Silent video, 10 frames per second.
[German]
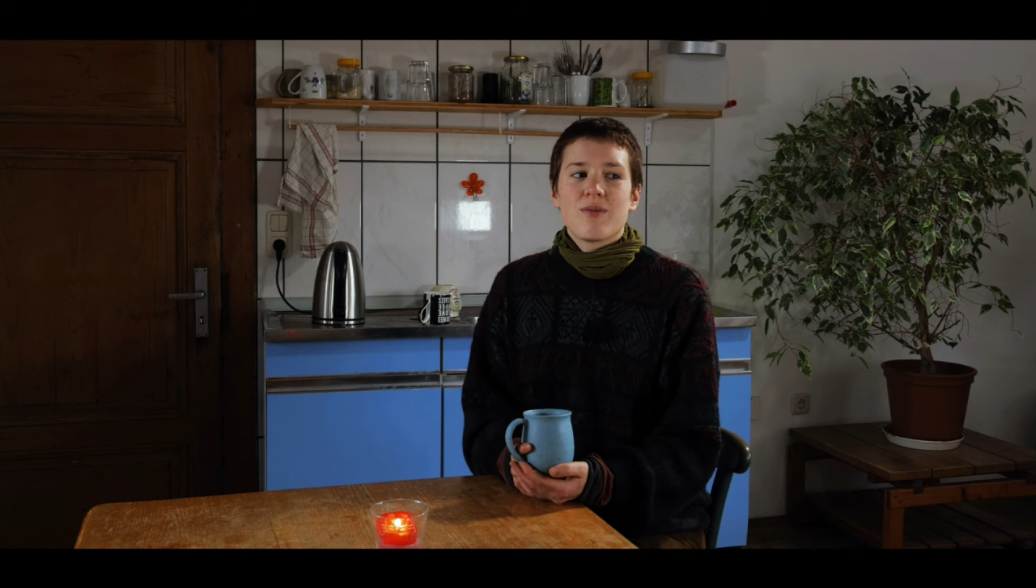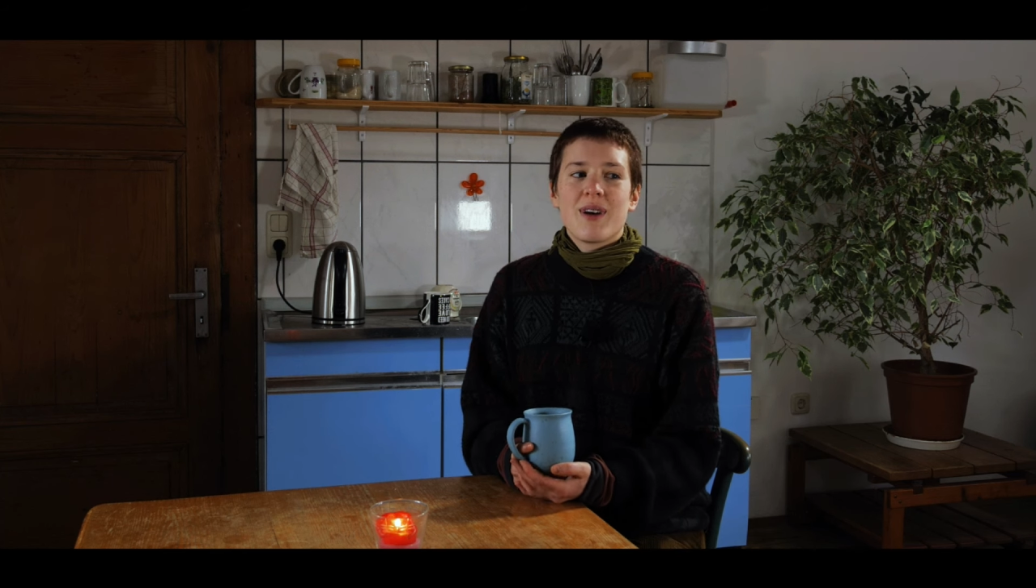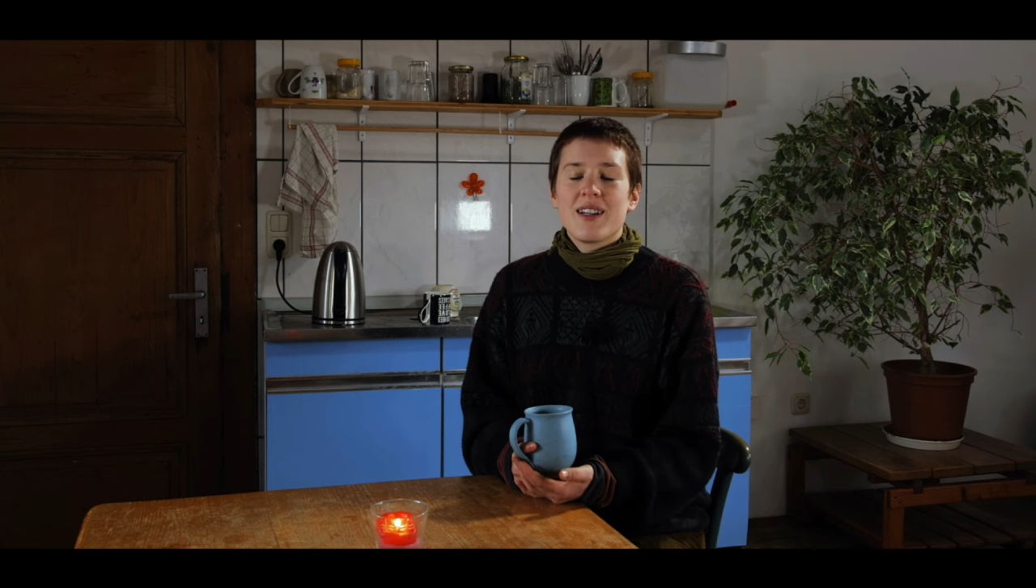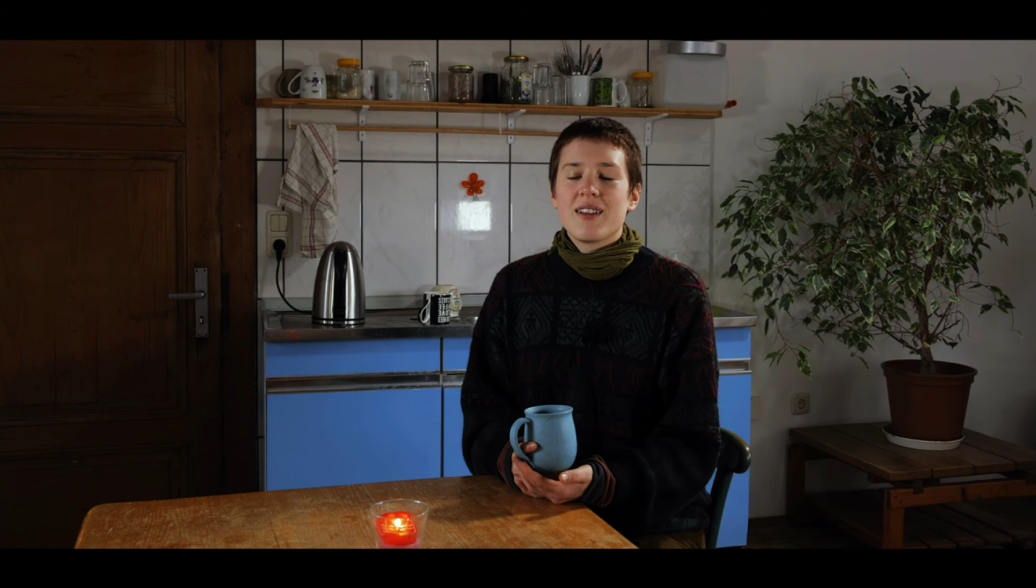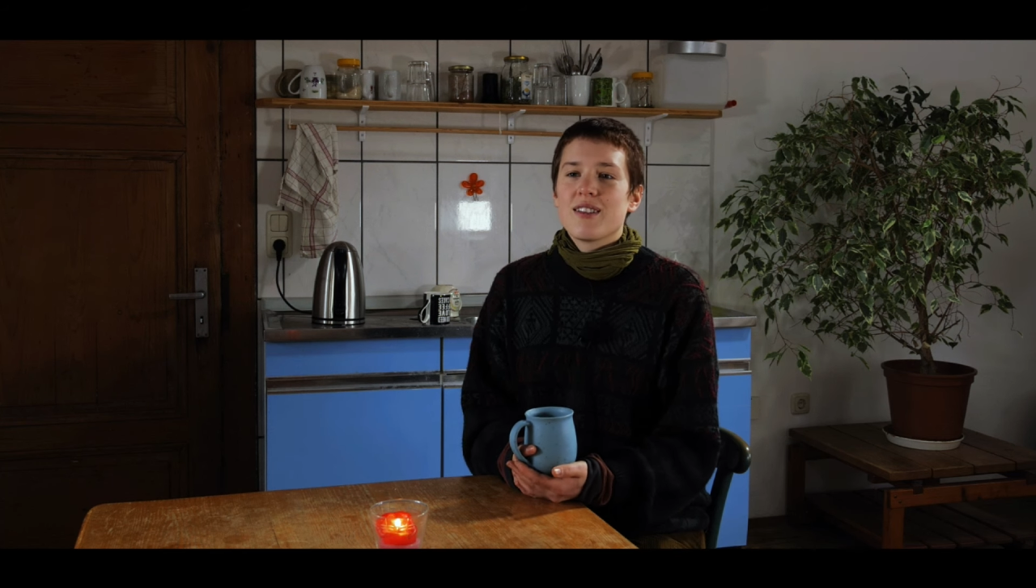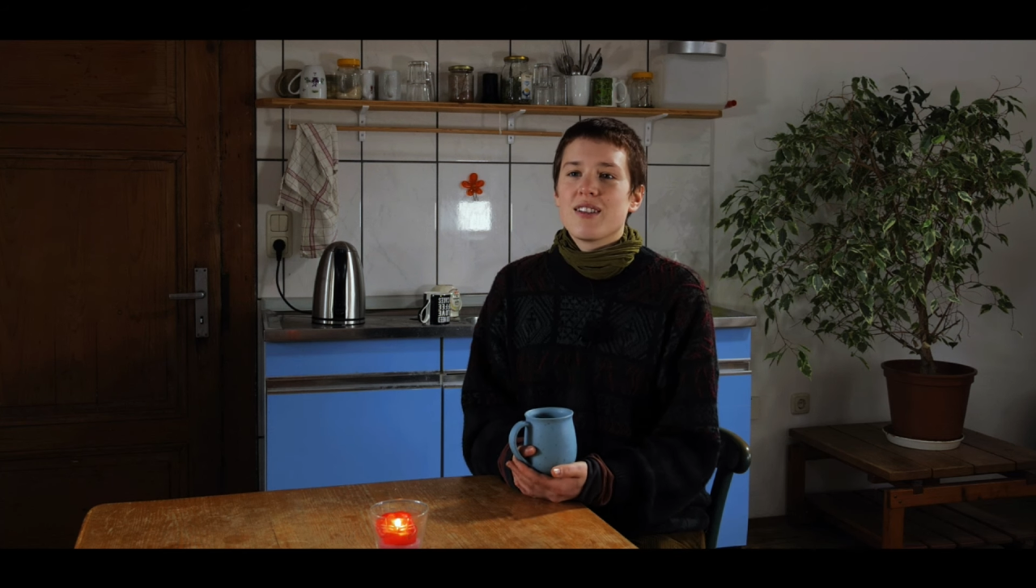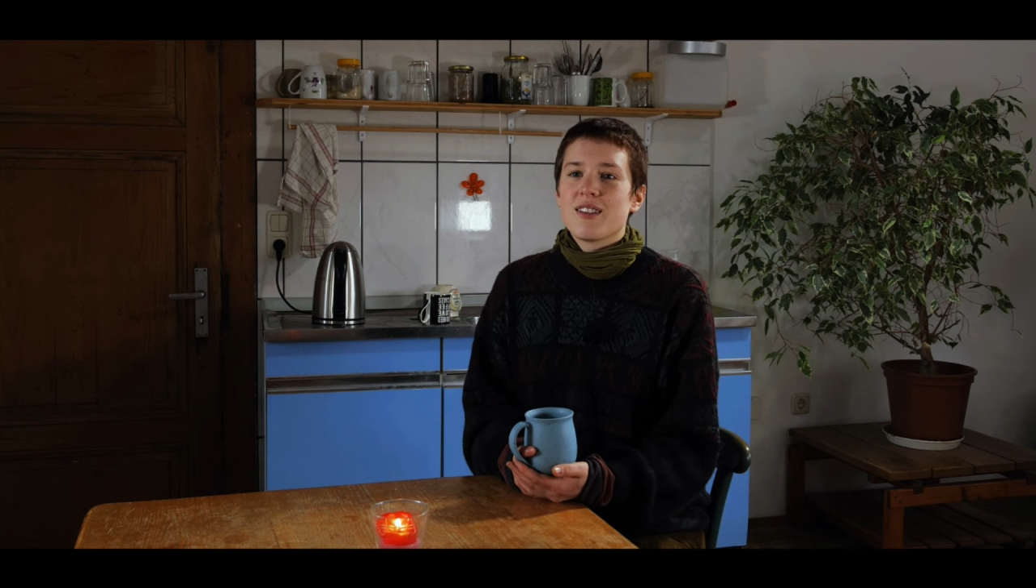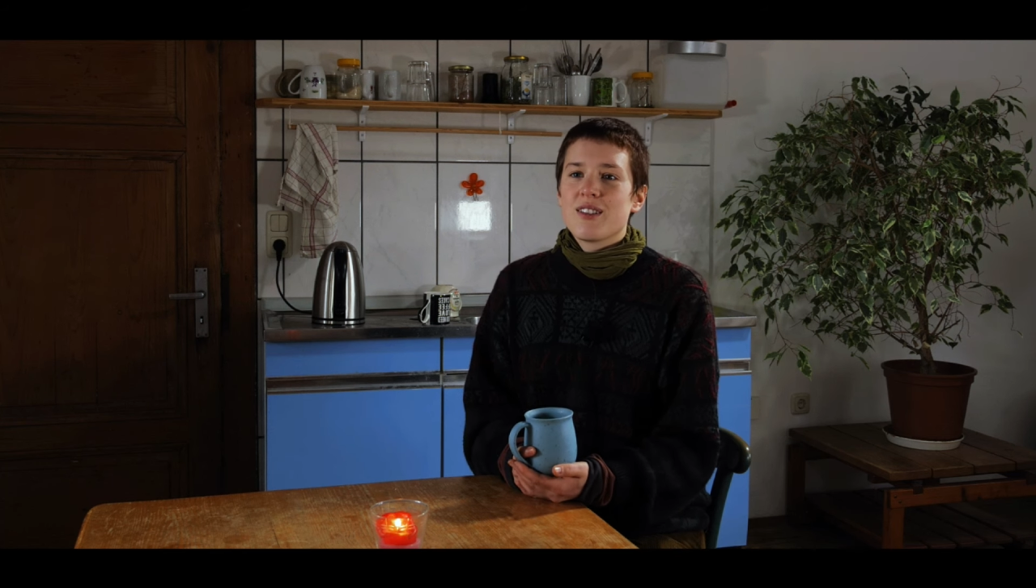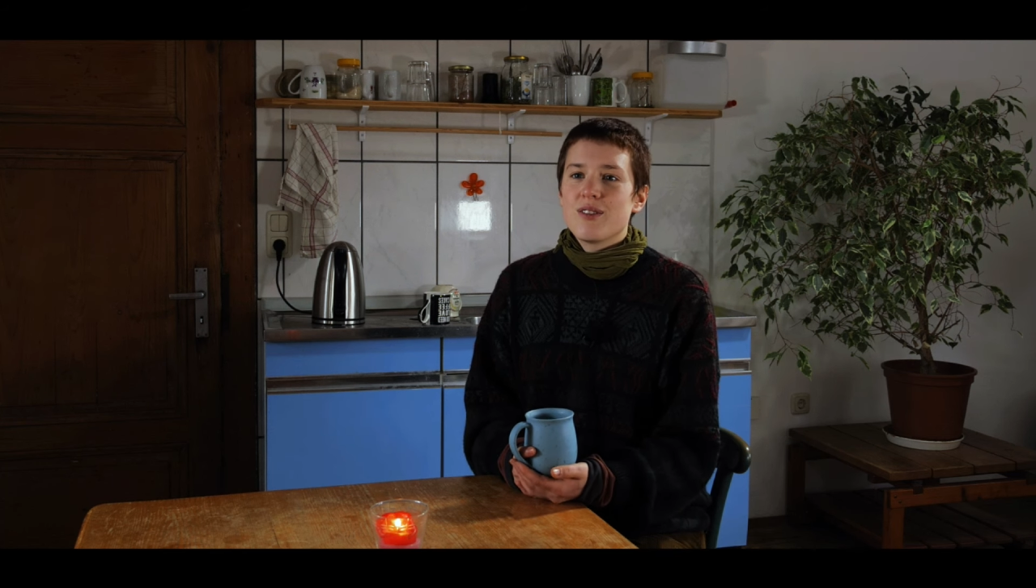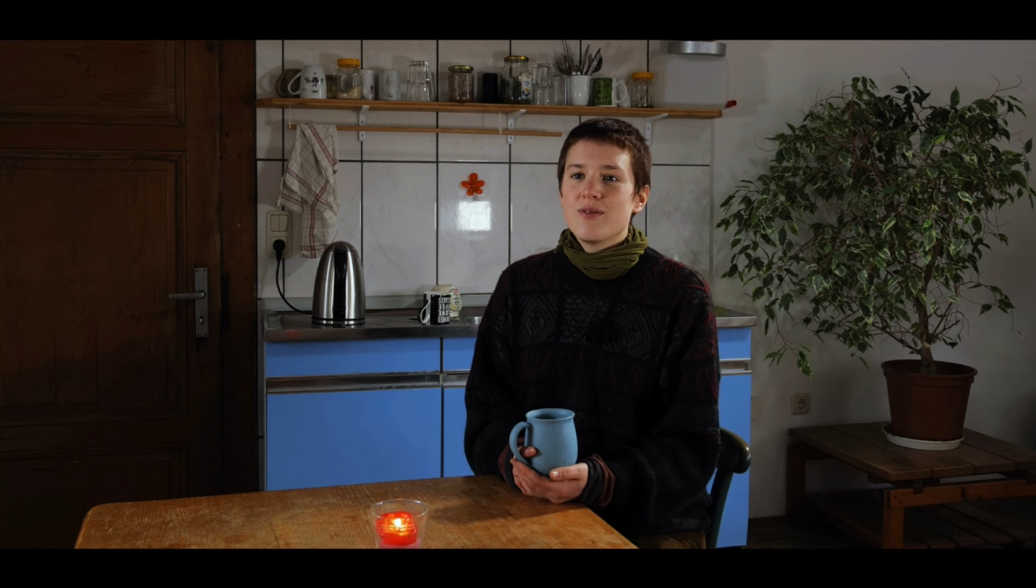meins
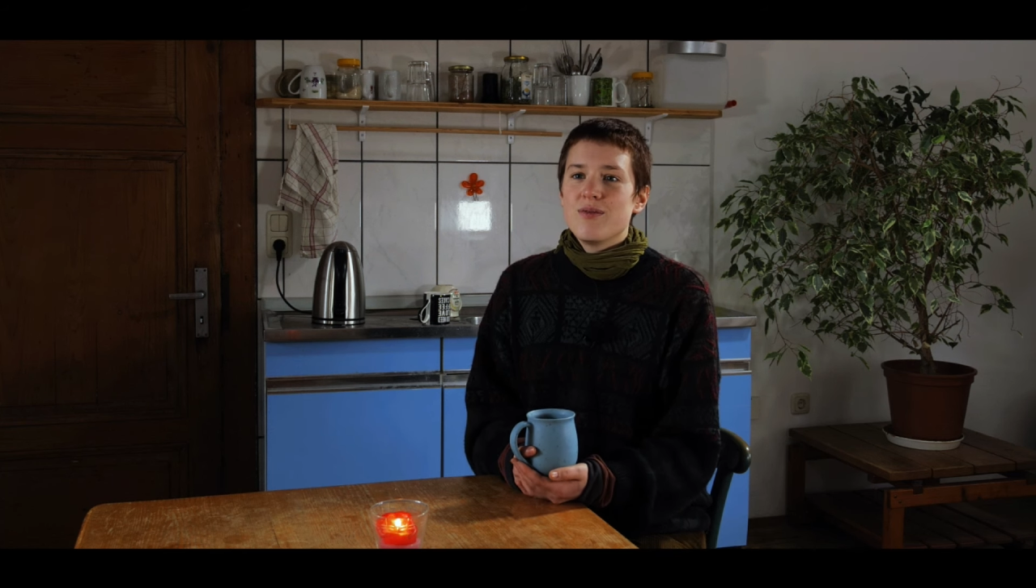ist.